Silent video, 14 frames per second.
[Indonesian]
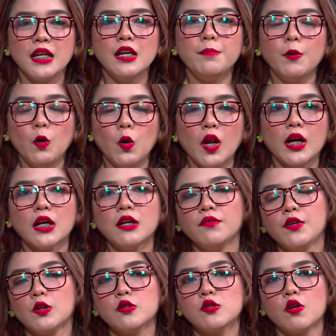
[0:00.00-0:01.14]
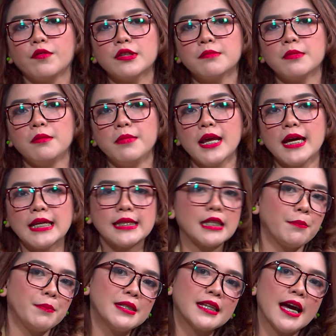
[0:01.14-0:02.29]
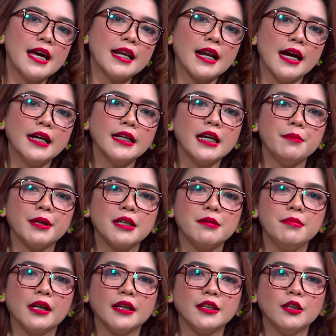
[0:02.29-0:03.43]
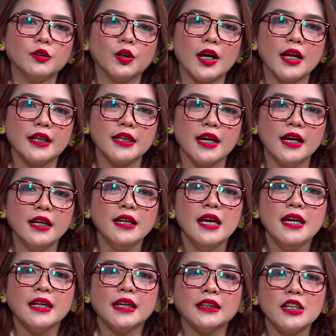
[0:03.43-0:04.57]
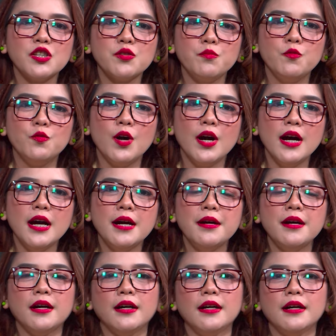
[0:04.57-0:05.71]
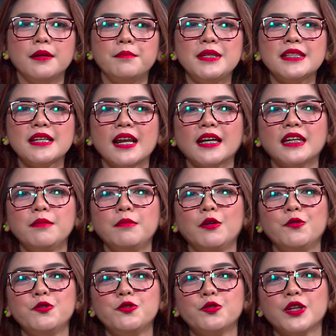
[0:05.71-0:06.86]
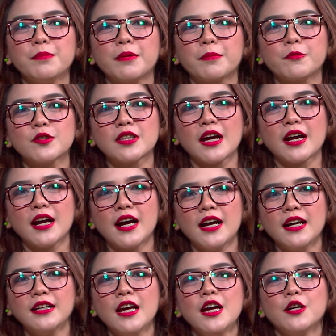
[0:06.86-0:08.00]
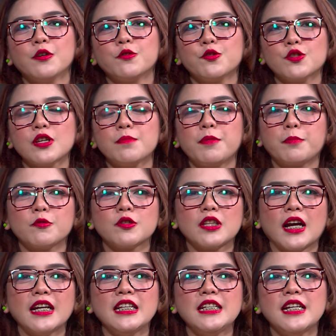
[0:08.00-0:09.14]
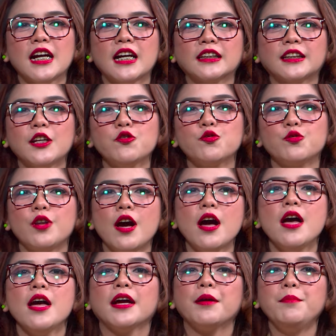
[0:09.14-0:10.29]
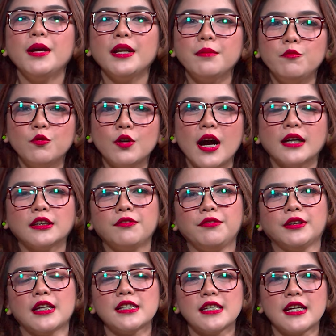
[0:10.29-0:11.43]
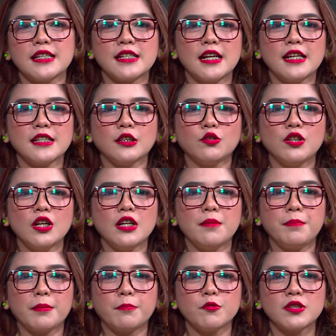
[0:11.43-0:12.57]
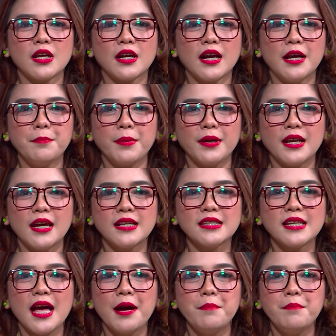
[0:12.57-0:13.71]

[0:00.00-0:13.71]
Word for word: adanya penularan virus Covid-19. Tapi sekarang kabar gembiranya untuk kalian, kita semua uh, bisa lagi mengunjungi perpustakaan khususnya perpustakaan di Jakarta yang sudah kembali buka aktivitasnya. Salah satunya ada perpustakaan PDS